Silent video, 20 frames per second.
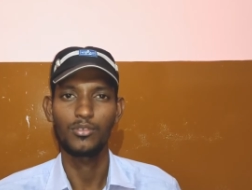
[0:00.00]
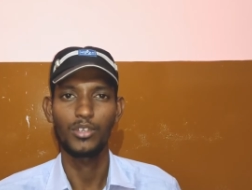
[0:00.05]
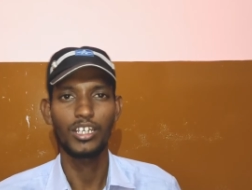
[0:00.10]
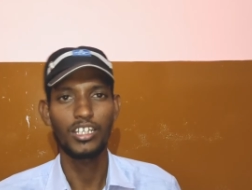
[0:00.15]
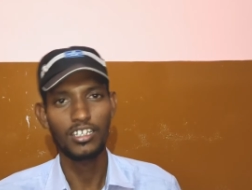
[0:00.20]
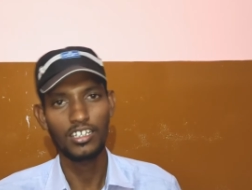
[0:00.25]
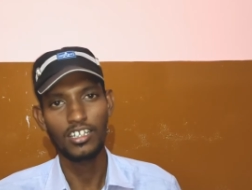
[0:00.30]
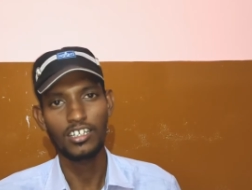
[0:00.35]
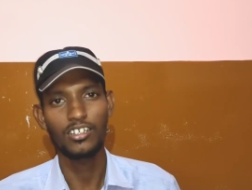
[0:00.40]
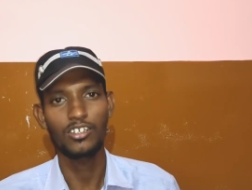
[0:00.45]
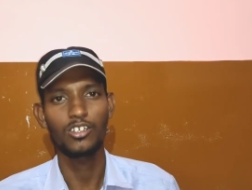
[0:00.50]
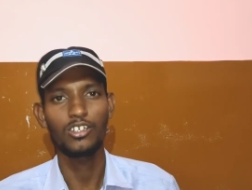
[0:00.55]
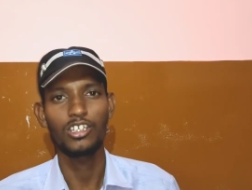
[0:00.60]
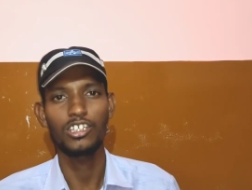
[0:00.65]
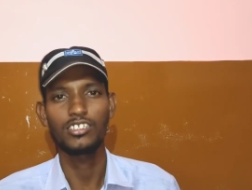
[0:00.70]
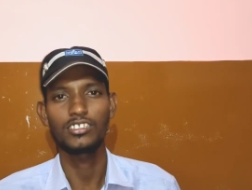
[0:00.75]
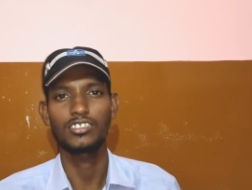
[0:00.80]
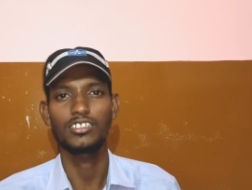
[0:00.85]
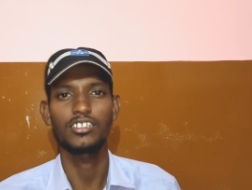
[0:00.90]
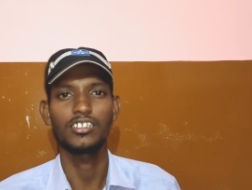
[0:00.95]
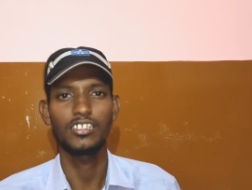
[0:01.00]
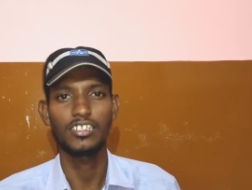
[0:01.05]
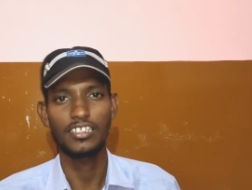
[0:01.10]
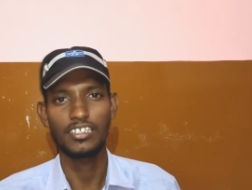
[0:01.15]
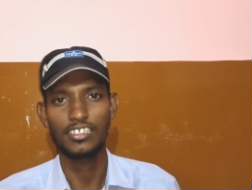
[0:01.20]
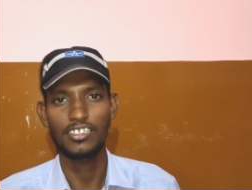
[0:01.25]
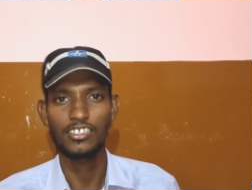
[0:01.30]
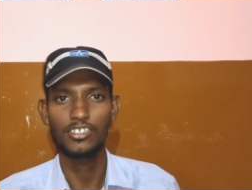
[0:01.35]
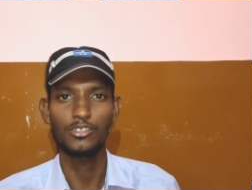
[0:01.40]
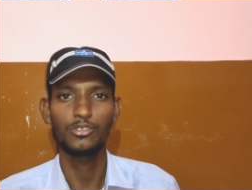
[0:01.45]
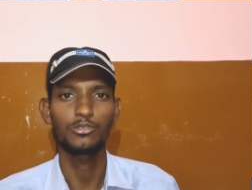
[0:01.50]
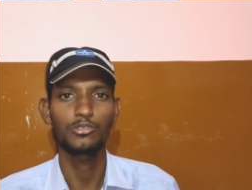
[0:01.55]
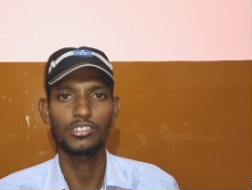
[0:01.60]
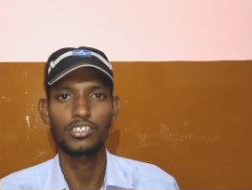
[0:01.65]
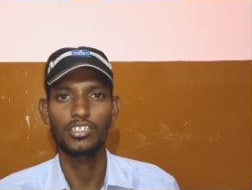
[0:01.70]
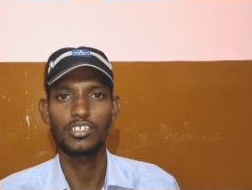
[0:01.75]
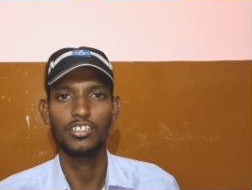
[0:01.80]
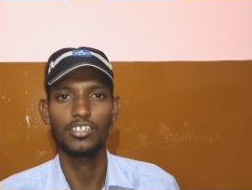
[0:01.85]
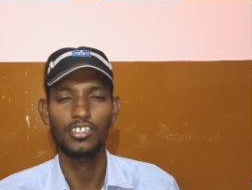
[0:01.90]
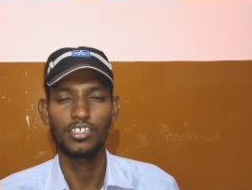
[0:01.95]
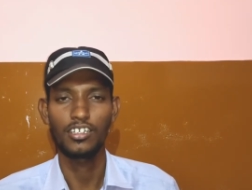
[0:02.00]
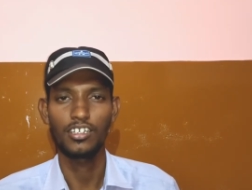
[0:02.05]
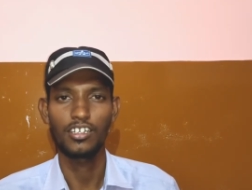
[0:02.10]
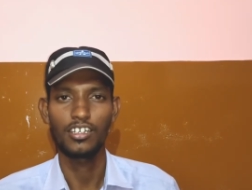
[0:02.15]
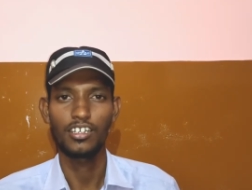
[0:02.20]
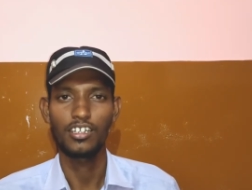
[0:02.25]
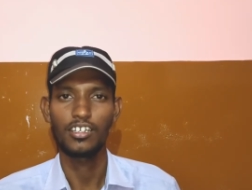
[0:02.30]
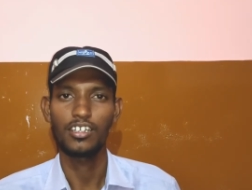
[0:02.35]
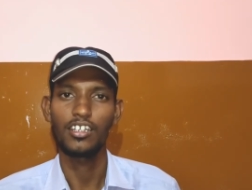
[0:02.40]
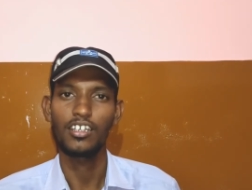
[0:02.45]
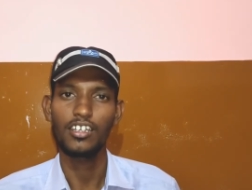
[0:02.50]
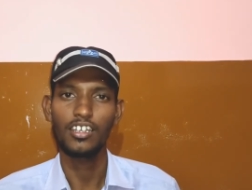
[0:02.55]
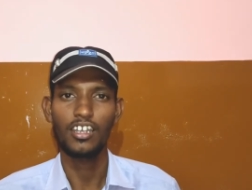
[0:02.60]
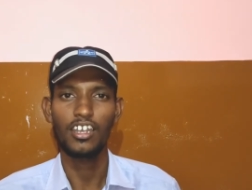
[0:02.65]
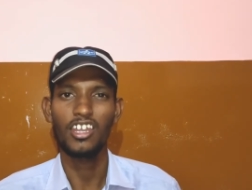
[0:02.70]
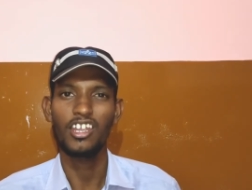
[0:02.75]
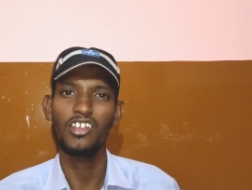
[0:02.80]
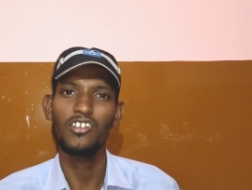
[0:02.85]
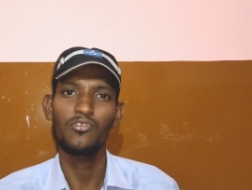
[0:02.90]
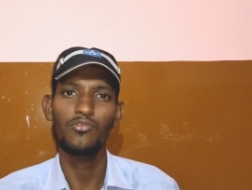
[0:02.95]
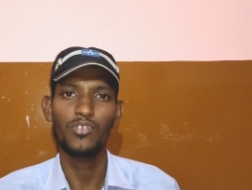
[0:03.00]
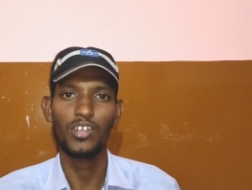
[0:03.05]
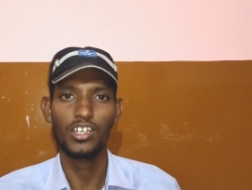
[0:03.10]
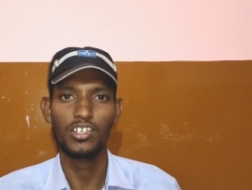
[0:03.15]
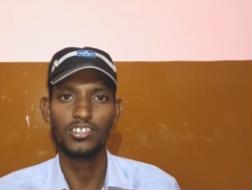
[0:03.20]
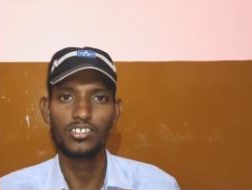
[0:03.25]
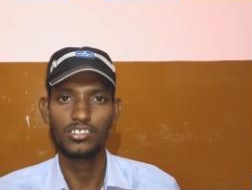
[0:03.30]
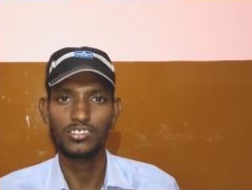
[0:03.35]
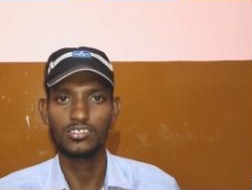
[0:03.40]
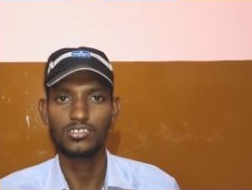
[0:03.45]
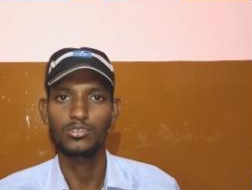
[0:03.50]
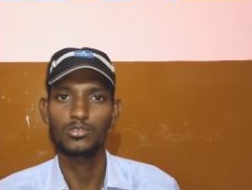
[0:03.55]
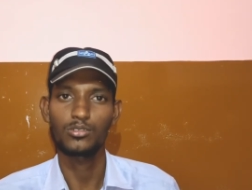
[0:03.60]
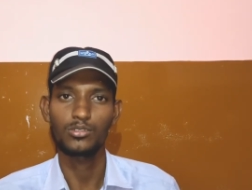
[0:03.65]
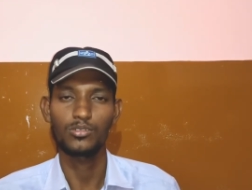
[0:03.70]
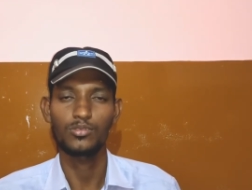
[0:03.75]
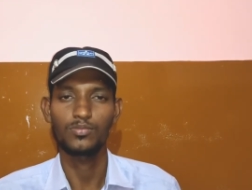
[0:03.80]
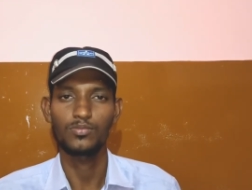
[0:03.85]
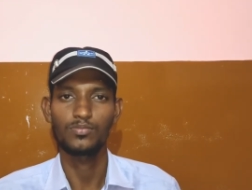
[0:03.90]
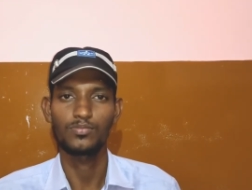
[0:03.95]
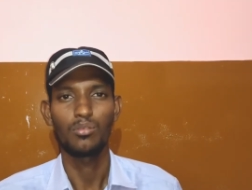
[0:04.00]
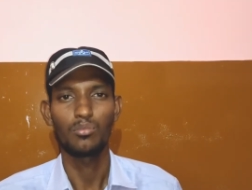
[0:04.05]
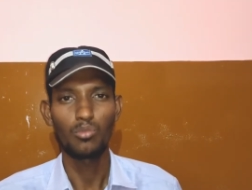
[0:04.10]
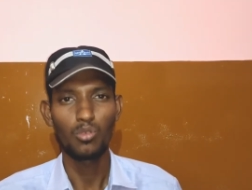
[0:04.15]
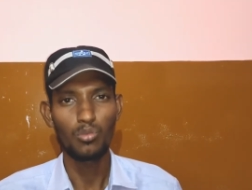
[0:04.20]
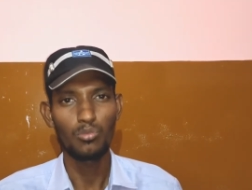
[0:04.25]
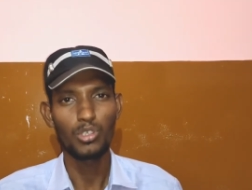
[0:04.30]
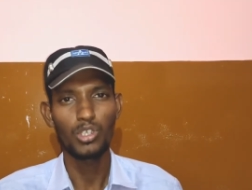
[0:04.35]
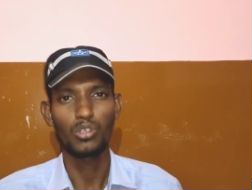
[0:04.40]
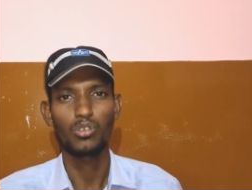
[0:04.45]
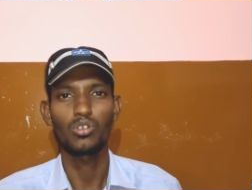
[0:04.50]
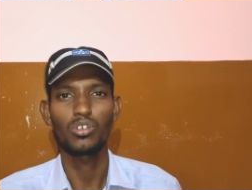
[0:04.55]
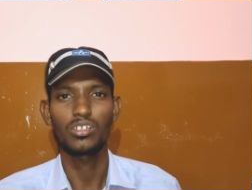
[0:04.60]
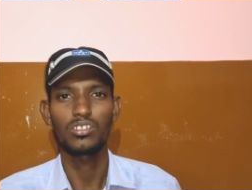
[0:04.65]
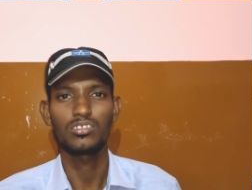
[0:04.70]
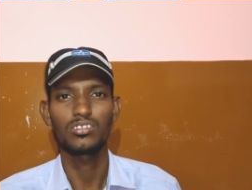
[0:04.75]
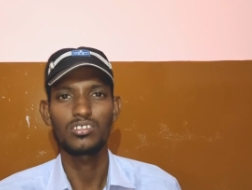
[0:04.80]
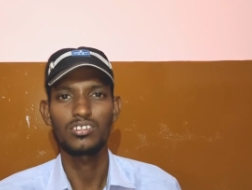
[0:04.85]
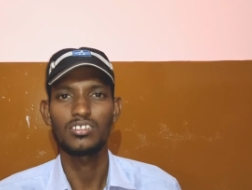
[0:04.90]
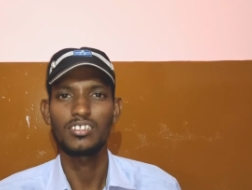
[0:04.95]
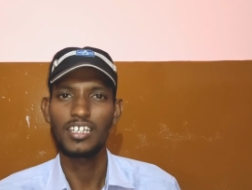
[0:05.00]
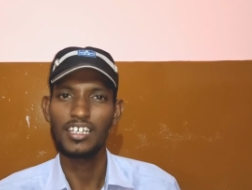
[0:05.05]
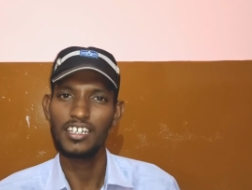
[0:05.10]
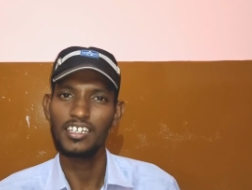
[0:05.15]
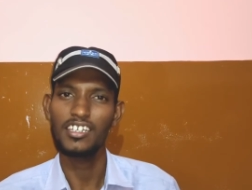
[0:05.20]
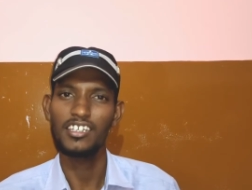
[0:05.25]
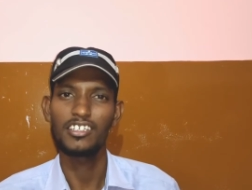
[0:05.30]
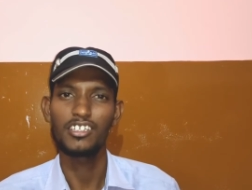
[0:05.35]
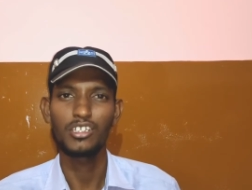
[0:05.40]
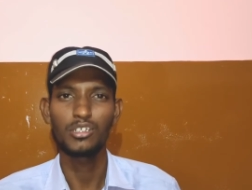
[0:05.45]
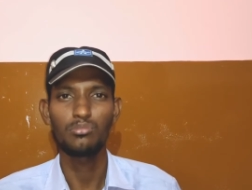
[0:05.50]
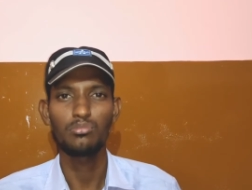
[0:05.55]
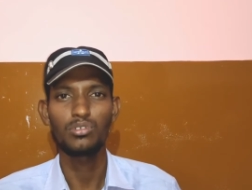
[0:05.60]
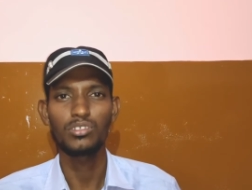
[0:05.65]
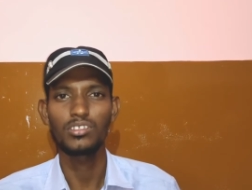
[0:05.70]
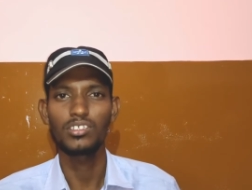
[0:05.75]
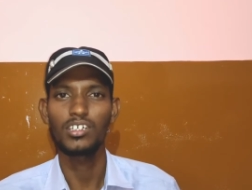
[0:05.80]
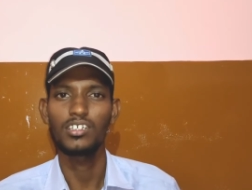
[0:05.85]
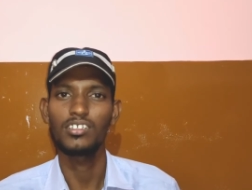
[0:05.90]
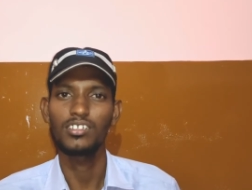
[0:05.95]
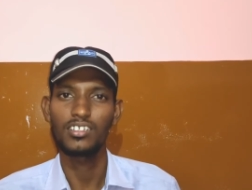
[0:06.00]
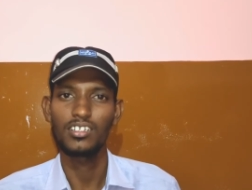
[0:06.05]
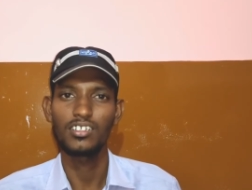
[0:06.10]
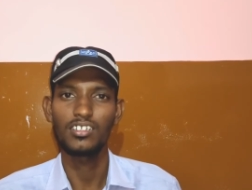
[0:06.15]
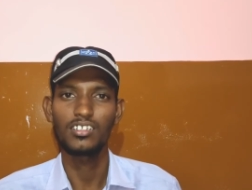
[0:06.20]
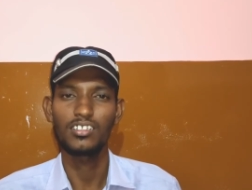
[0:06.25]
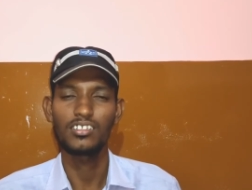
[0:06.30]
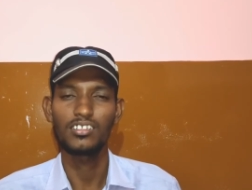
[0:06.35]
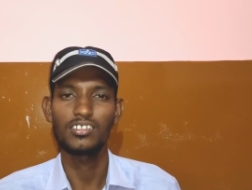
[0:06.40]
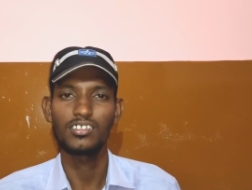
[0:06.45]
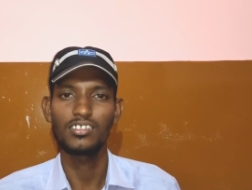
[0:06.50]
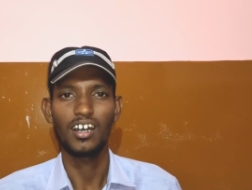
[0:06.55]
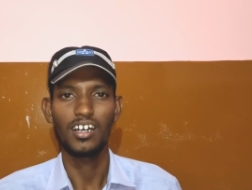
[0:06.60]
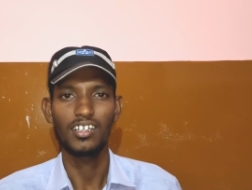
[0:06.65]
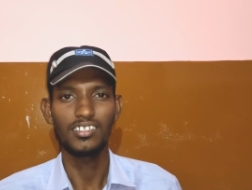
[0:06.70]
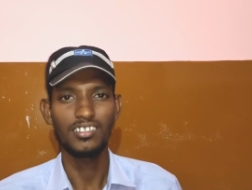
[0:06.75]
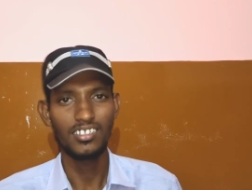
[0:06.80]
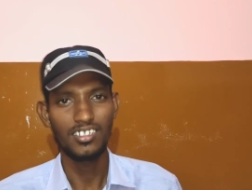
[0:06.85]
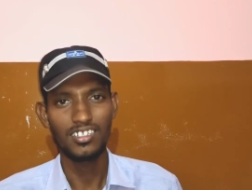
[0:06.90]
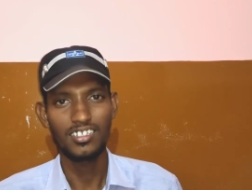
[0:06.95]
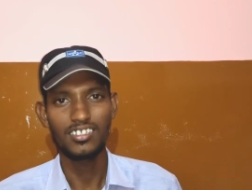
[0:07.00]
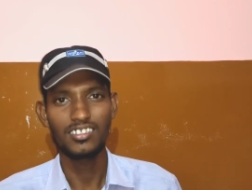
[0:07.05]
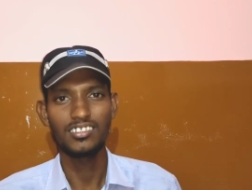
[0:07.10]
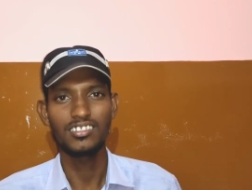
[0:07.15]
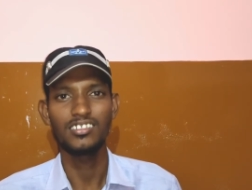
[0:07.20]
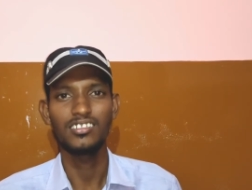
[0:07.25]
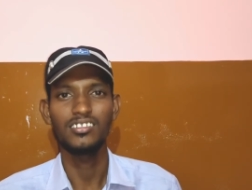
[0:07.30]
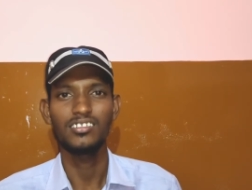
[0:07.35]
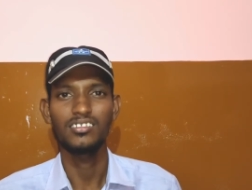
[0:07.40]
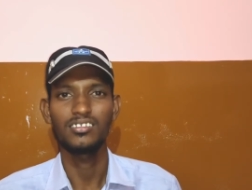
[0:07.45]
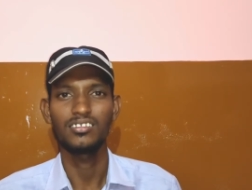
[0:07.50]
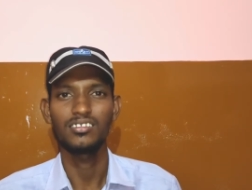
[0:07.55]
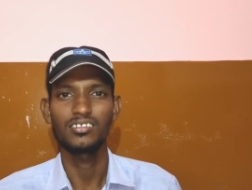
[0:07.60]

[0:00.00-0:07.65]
வெளிநாடுகள்லேயும் சரி இங்கேயும் சரி நிறைய அயன் ஃபேக்ட்ரிஸ் இருக்கும் பூமியை குடஞ்சி நிறைய இரும்பு தாதுகள் எடுத்து அதிலிருந்து